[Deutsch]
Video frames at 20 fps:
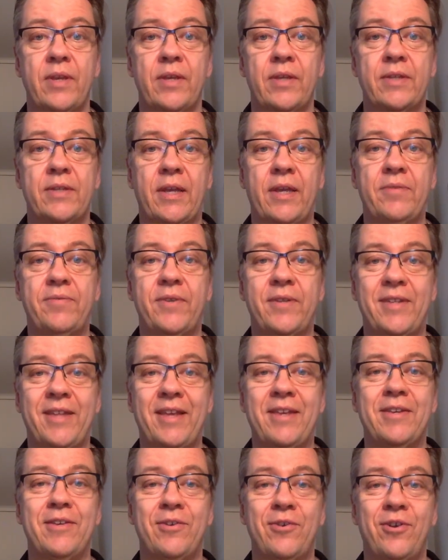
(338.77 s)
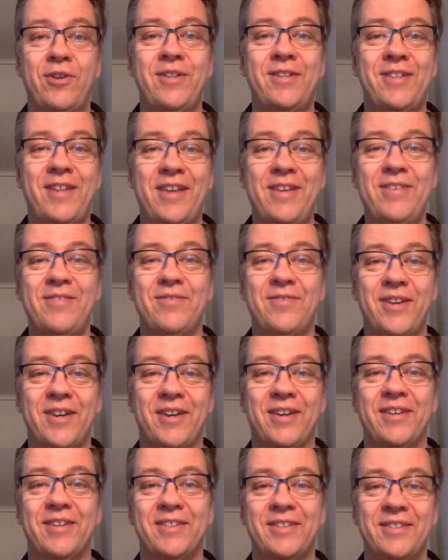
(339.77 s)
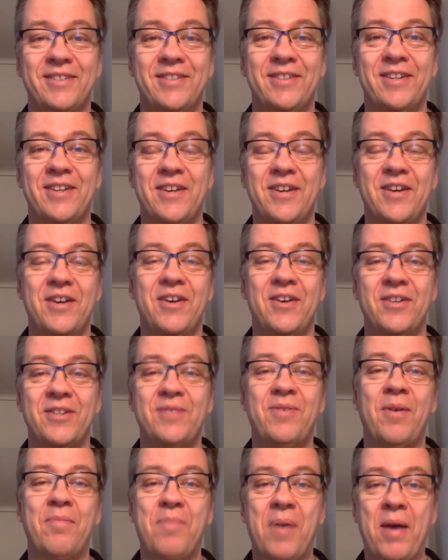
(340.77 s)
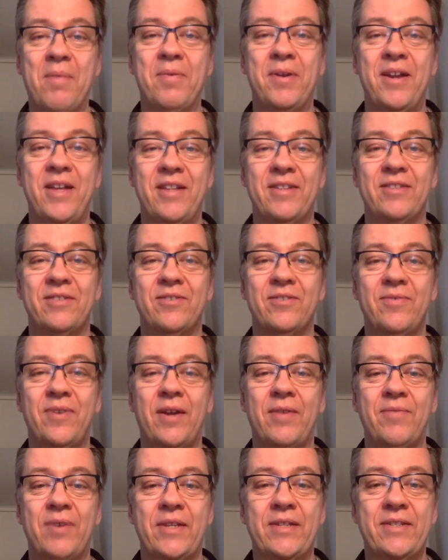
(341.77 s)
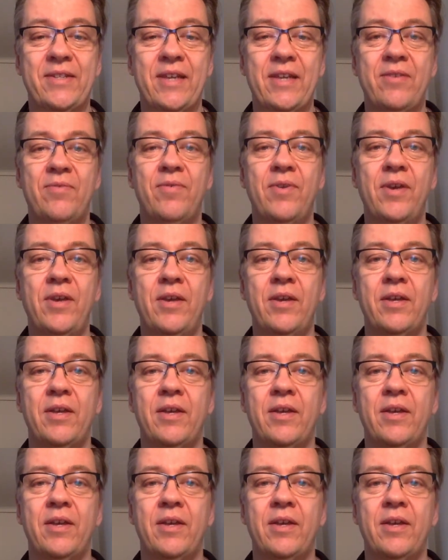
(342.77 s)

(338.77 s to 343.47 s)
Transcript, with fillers: Seit wir denken können, denken wir. Und zwar permanent. Und an was denken wir?